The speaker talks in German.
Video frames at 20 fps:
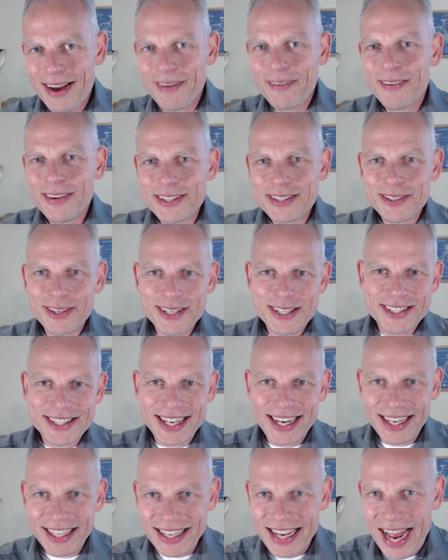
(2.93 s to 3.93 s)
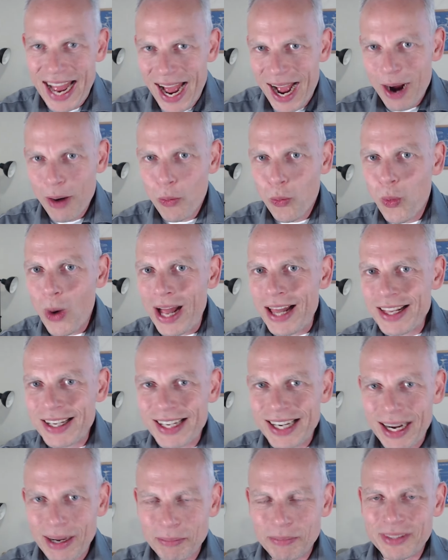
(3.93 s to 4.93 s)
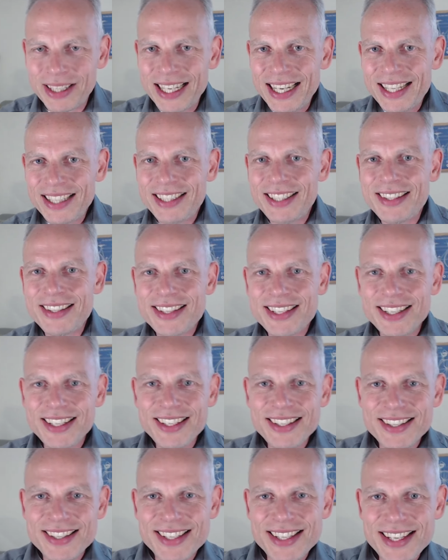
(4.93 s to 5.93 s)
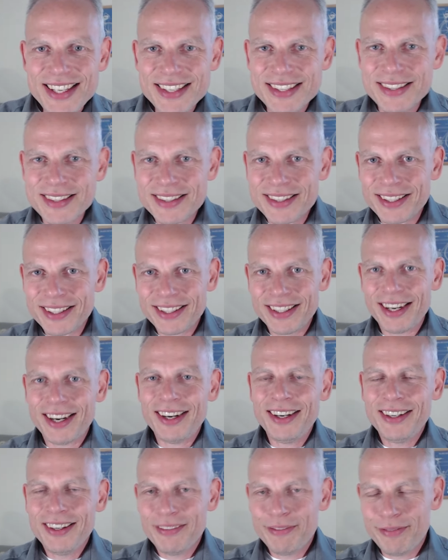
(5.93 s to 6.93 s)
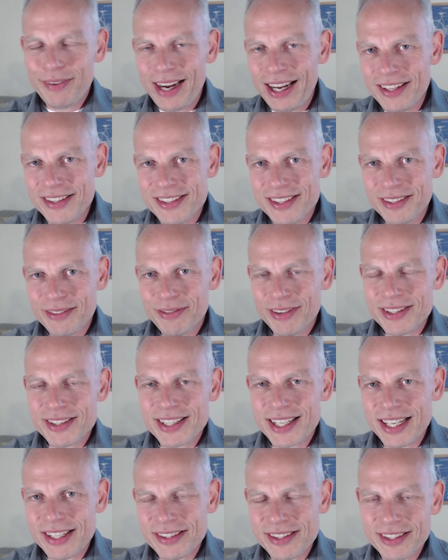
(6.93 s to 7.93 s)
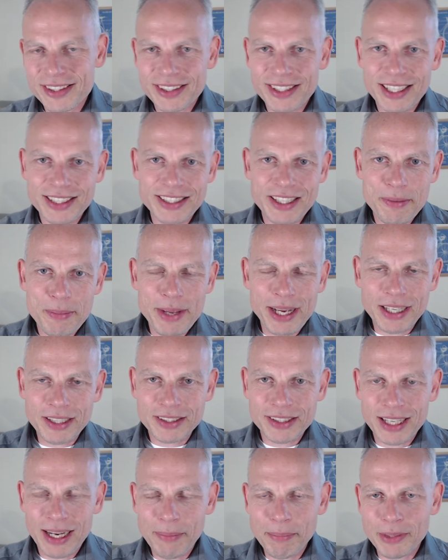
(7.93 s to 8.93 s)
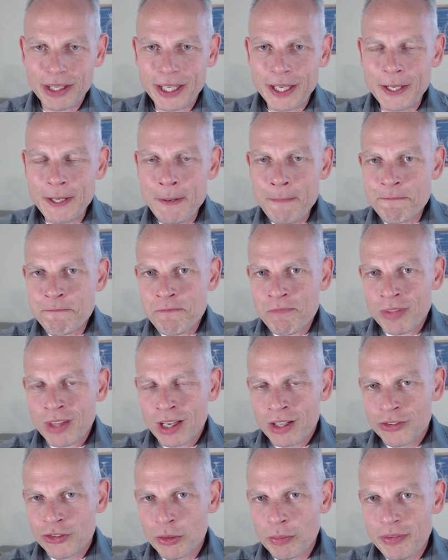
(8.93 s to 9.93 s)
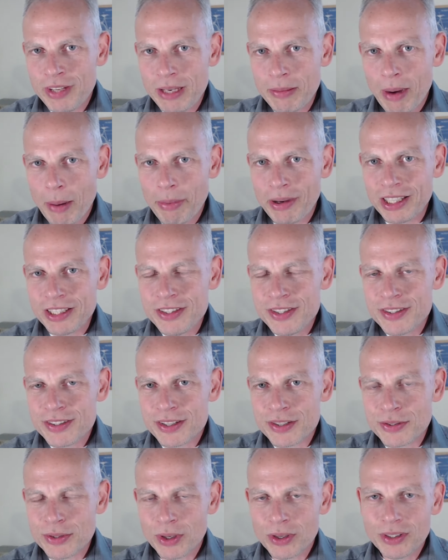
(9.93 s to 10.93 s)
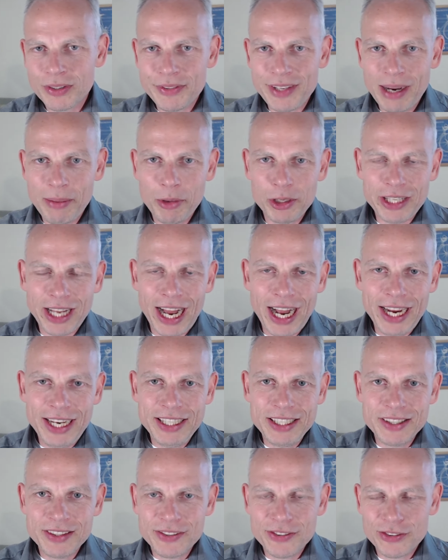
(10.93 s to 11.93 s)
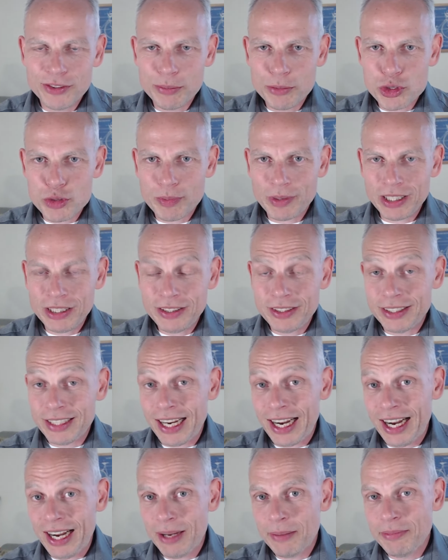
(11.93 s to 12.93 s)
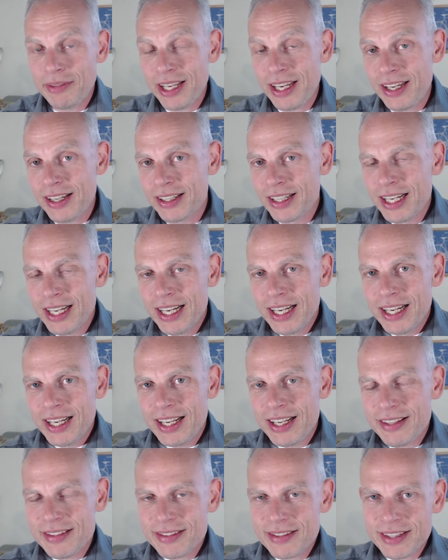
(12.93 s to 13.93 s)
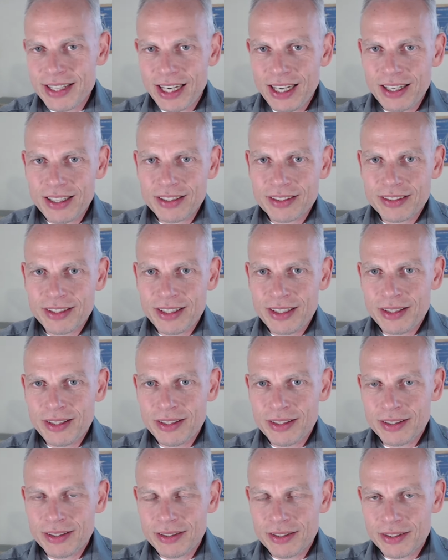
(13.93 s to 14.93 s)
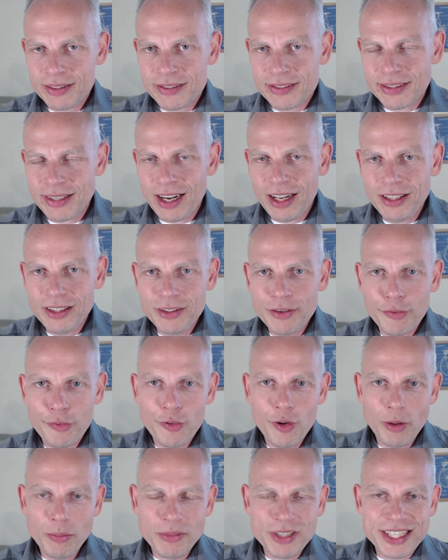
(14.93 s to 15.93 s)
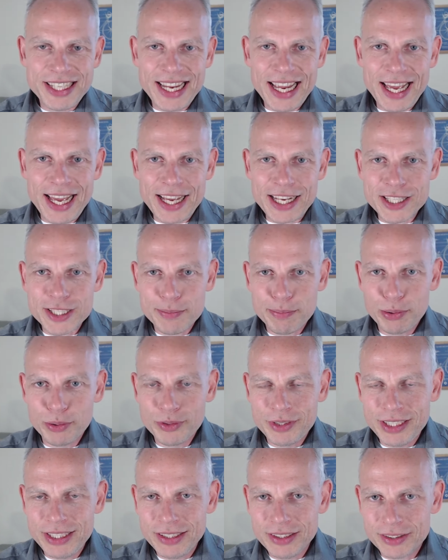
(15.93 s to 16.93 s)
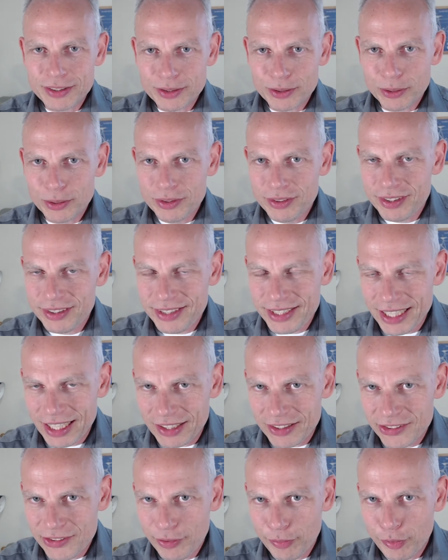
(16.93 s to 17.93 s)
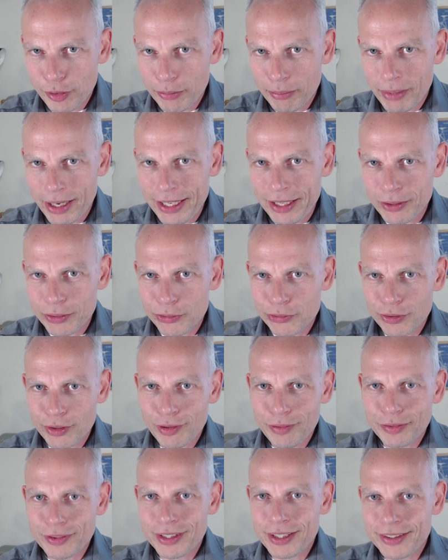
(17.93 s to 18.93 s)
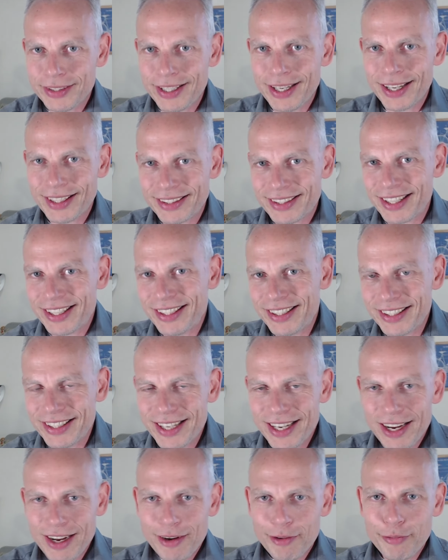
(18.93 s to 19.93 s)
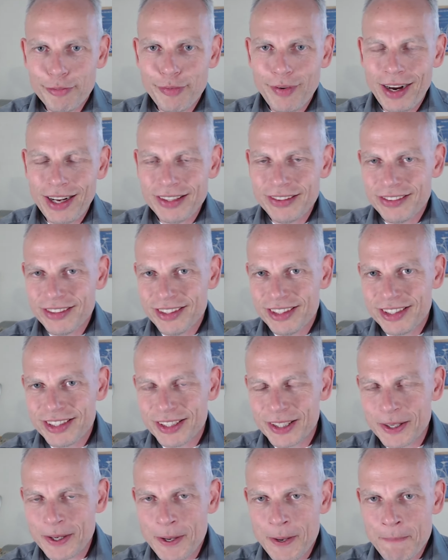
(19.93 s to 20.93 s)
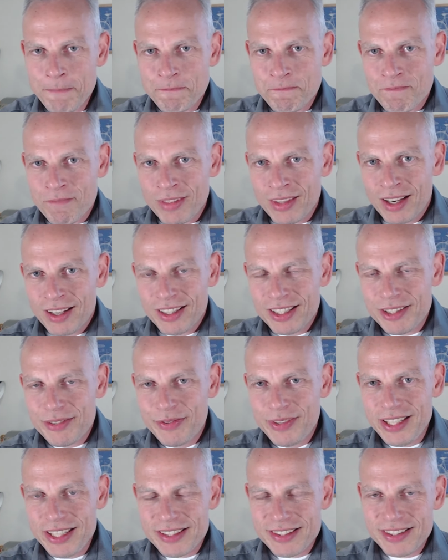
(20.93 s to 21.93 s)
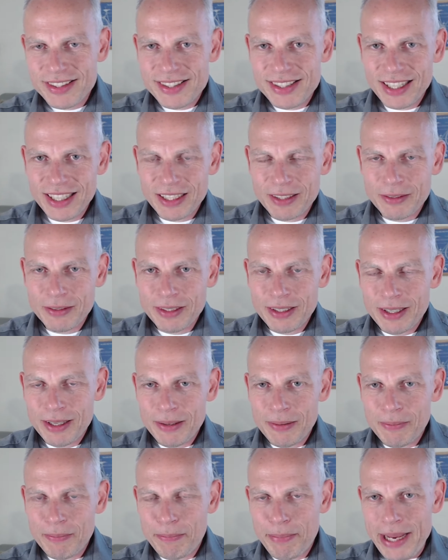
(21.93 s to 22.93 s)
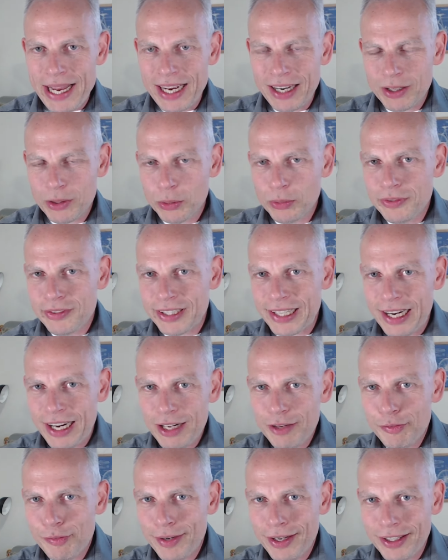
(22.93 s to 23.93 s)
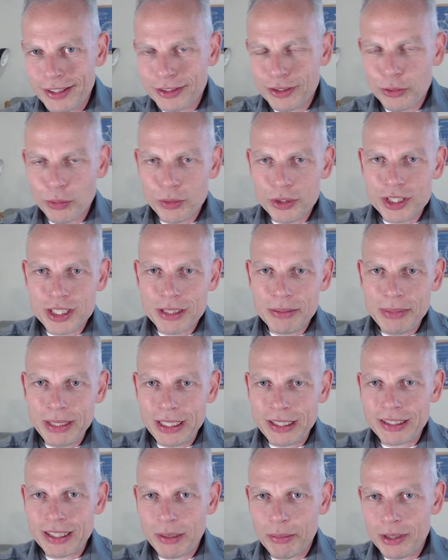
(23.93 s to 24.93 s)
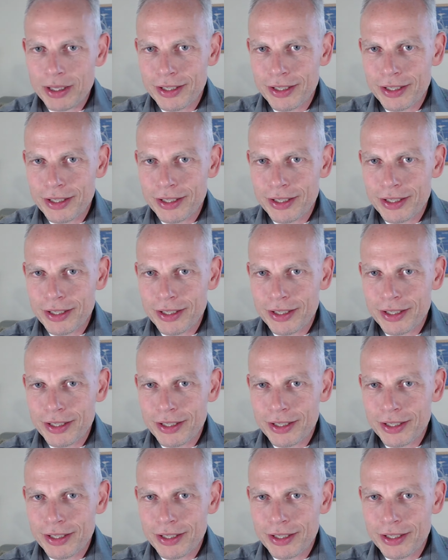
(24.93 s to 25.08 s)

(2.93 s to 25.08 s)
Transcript: was soll ich sagen? Welcome, die Silly Season. Ja, Wahnsinn, was gestern an den Märkten abging zum Thema Berichtssaison. Wir haben heute einiges zu besprechen. AMD ist nach den äh, Zahlen förmlich explodiert und die Aktie von Microsoft, die hat eine wahnsinnige ich will jetzt nicht sagen äh, Berg- und Talfahrt durchgemacht, aber